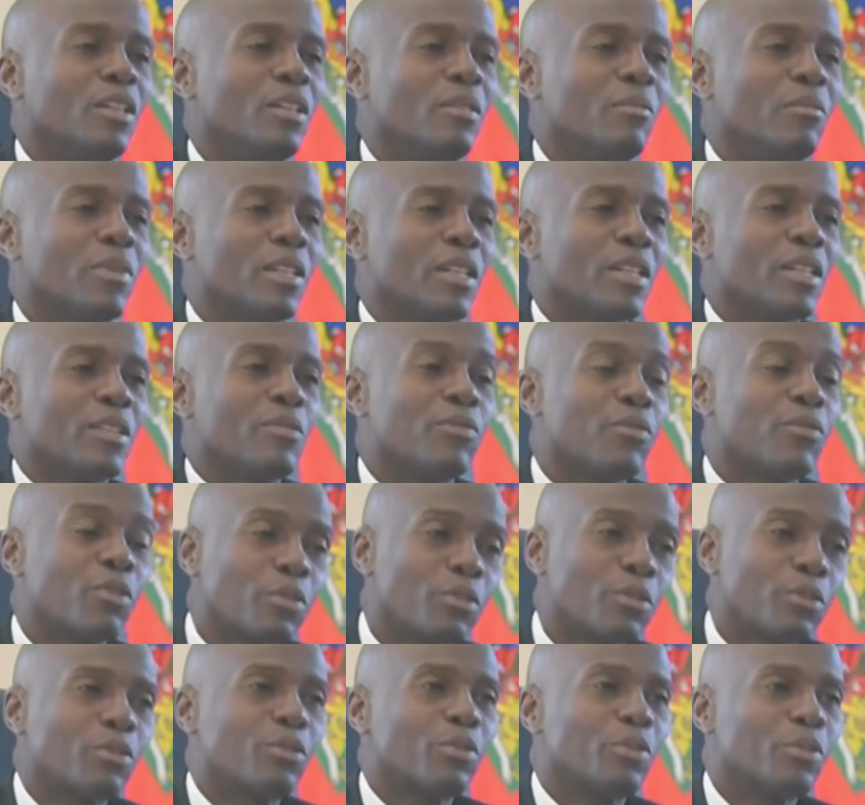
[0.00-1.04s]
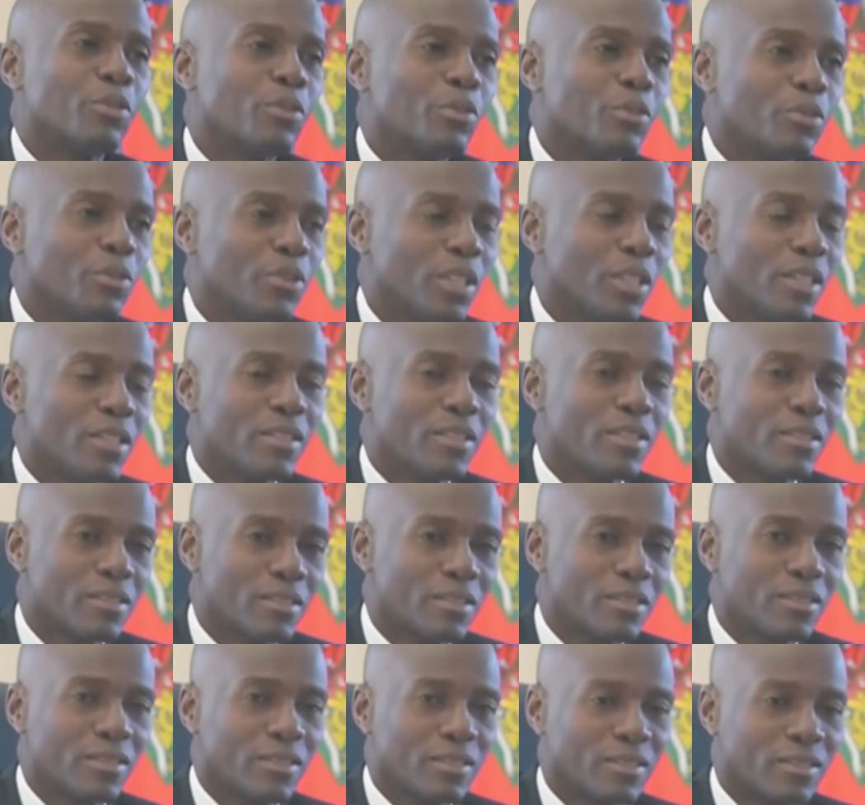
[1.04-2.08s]
con
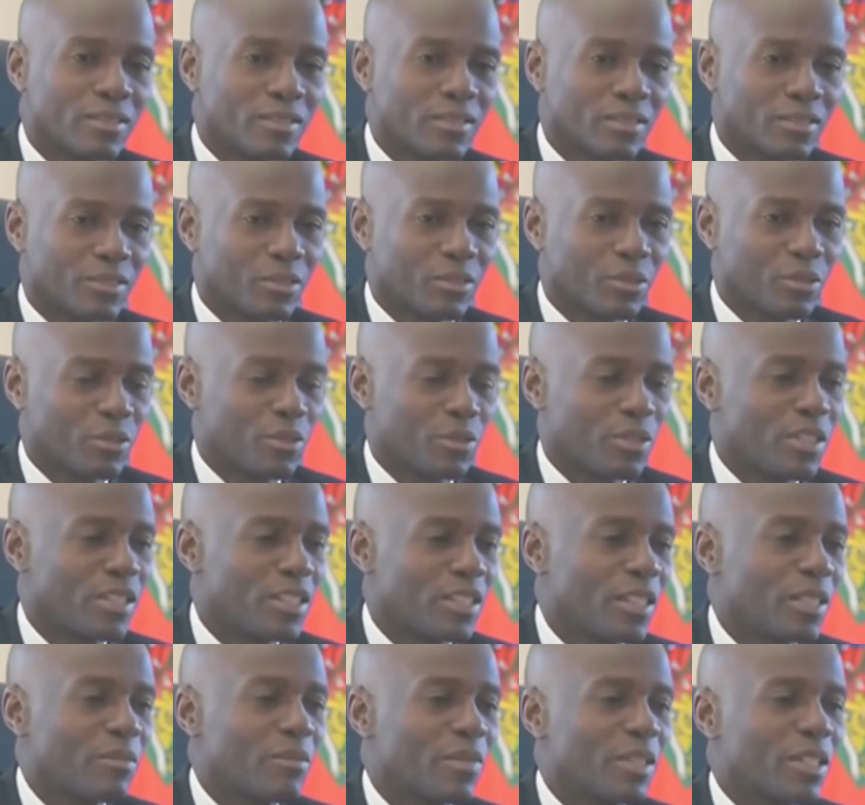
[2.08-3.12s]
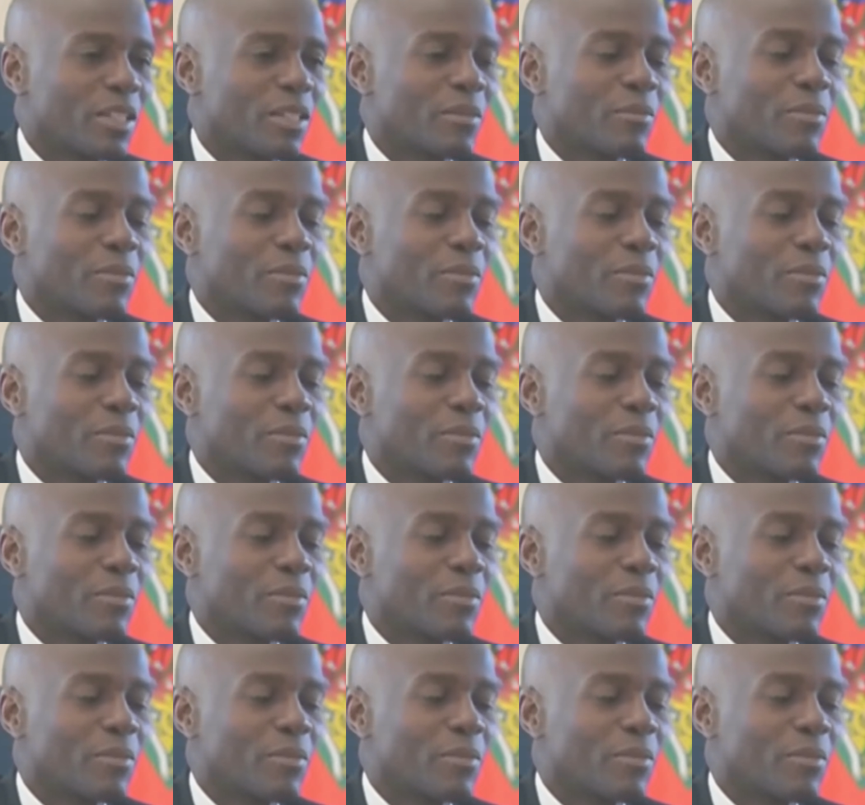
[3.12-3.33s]
el, poder,